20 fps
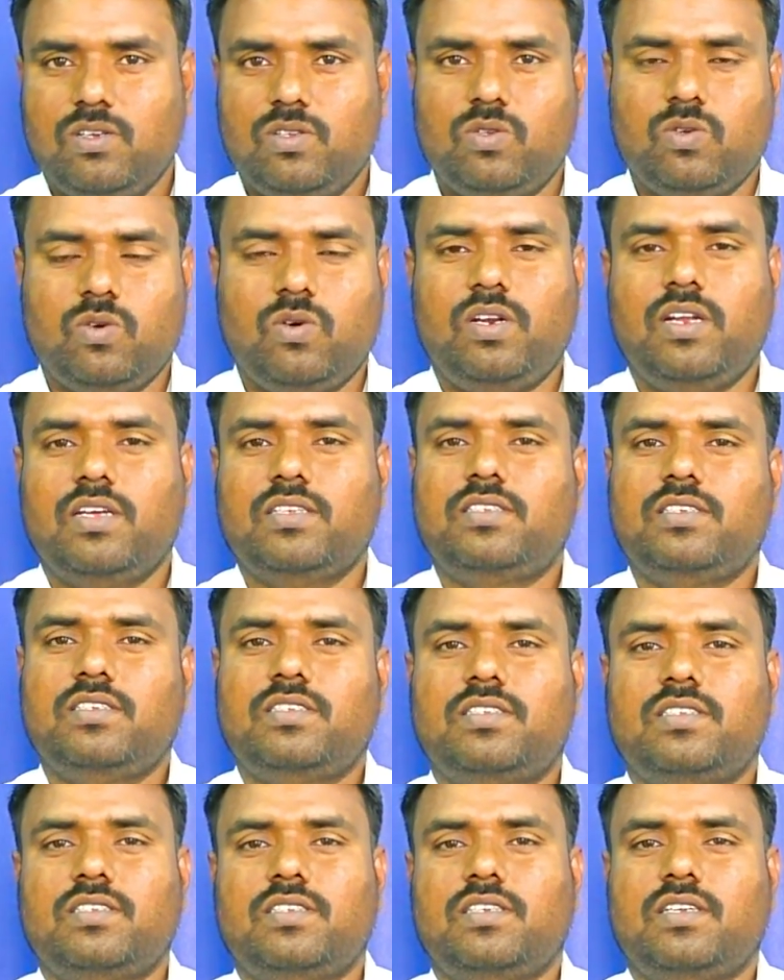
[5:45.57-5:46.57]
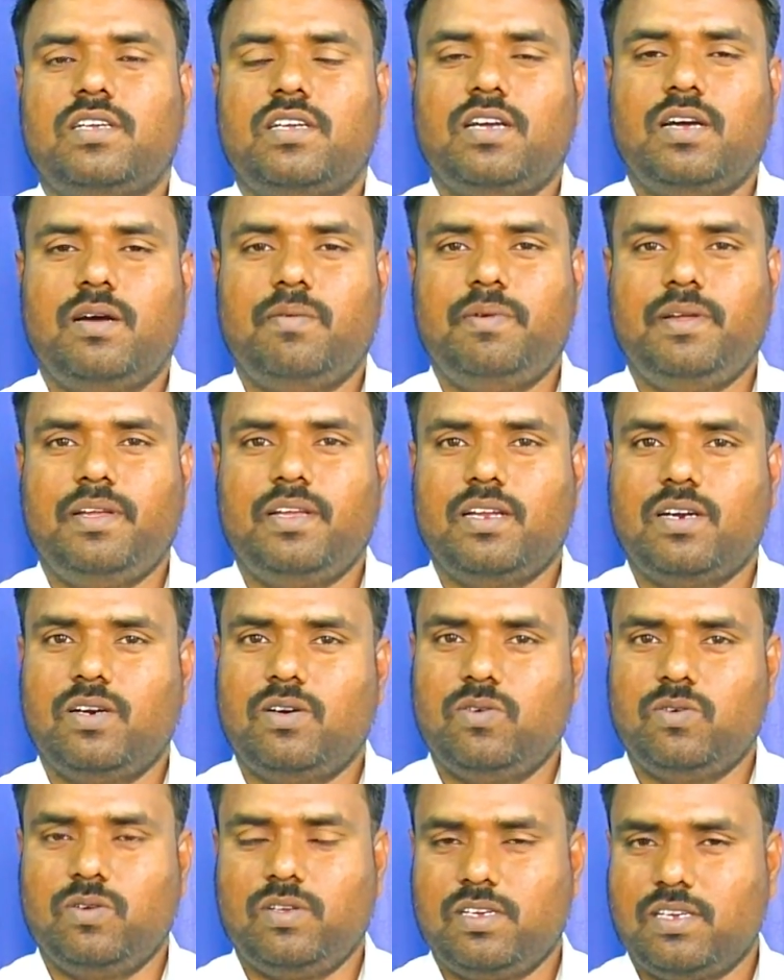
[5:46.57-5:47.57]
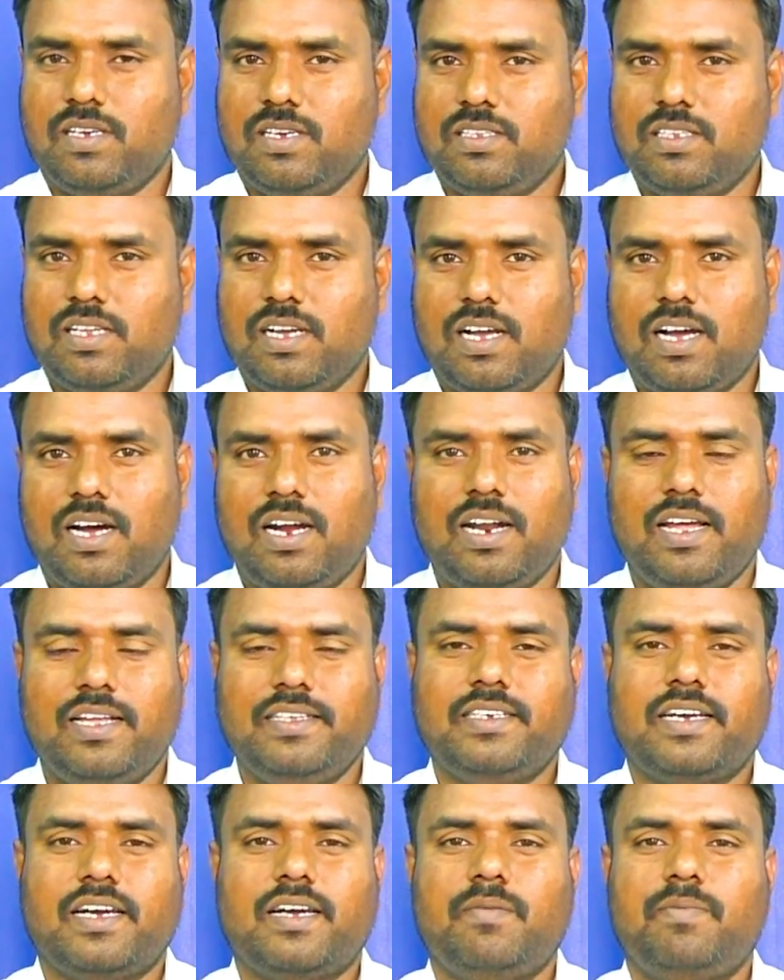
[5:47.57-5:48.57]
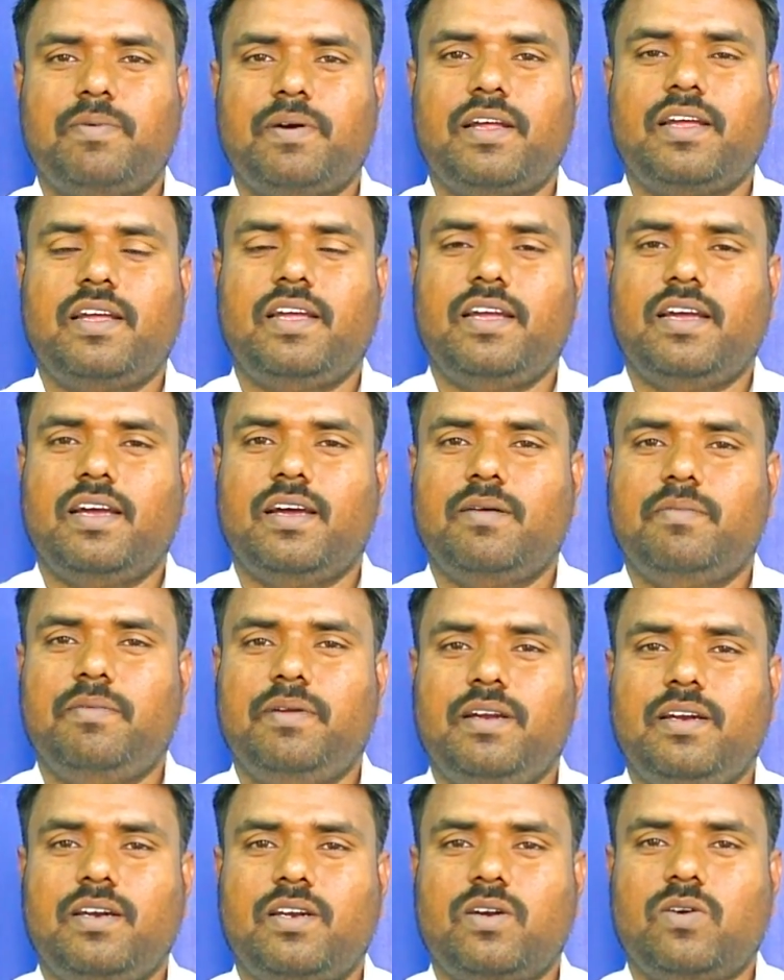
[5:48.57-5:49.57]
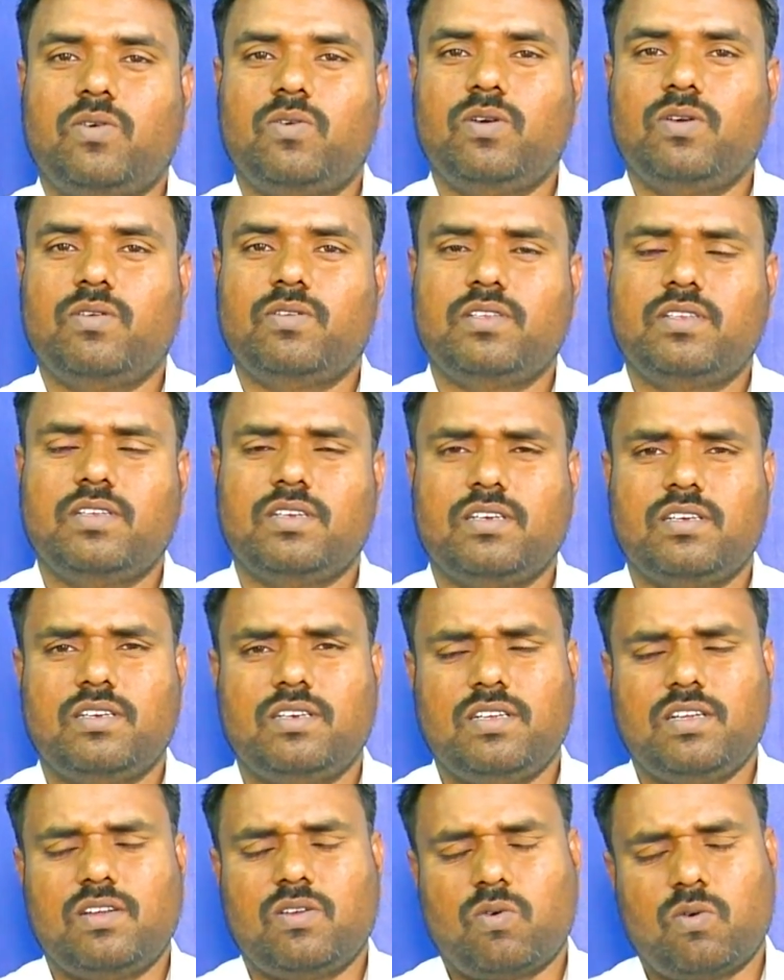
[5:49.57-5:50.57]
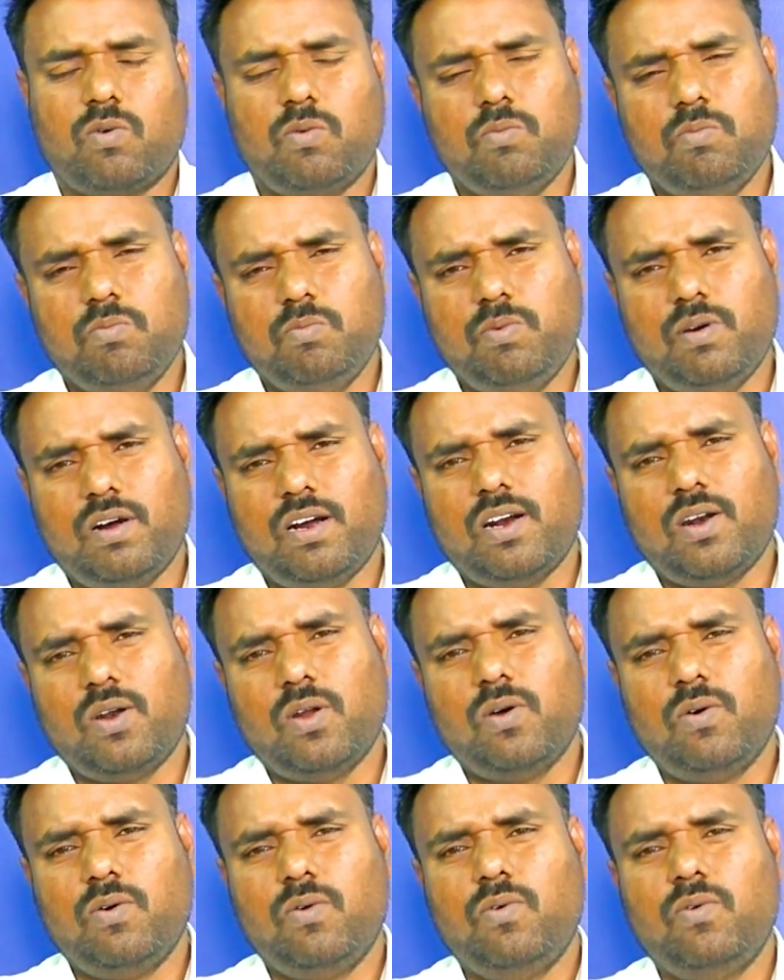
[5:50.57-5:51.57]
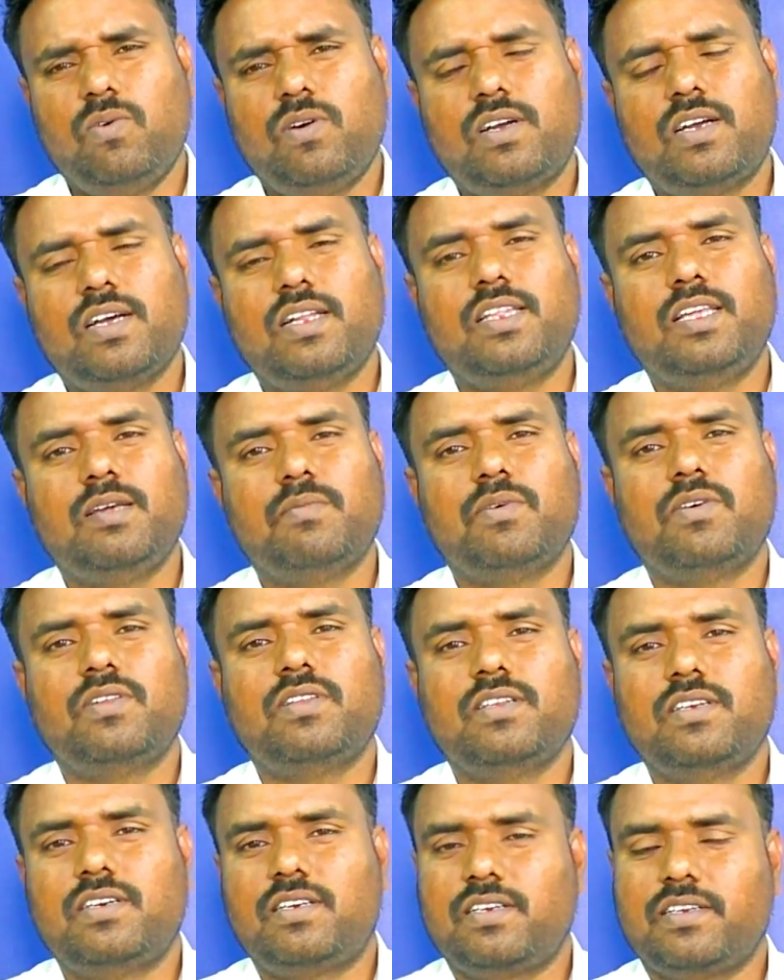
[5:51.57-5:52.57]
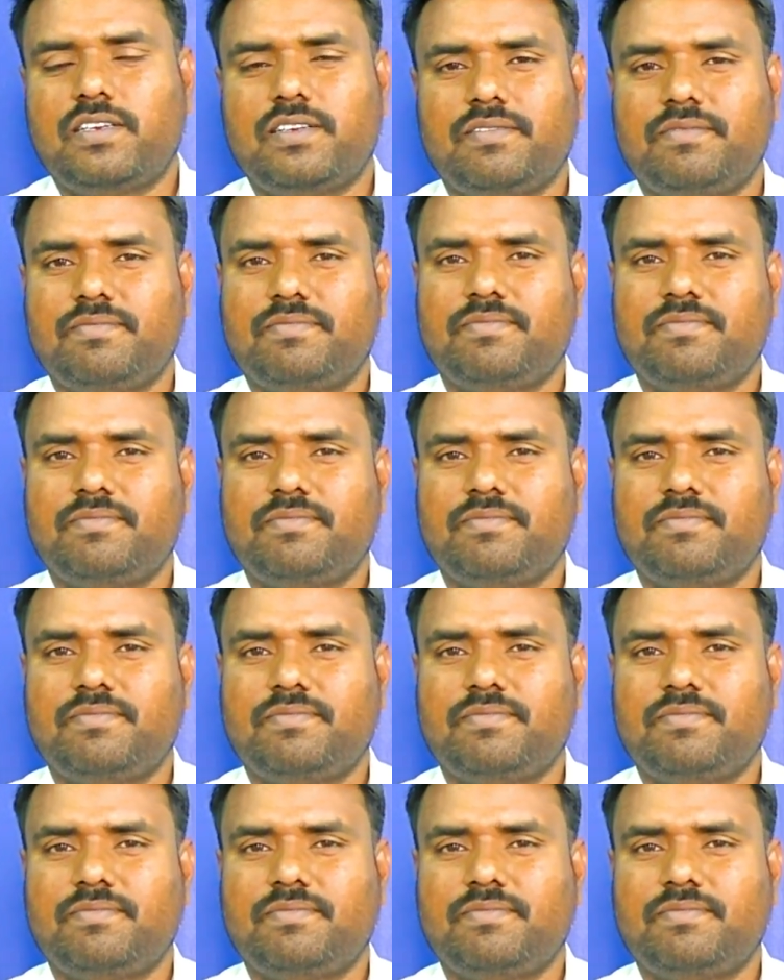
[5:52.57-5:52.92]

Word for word: சோரியாசிஸ் அப்படிங்கிற நோய் இந்த காலாஞ்சகைப்படை அப்படின்ற நோய் வந்து இன்றைக்கி ரொம்ப அளவுக்கு அதிகமாக வந்துகிட்ருக்கு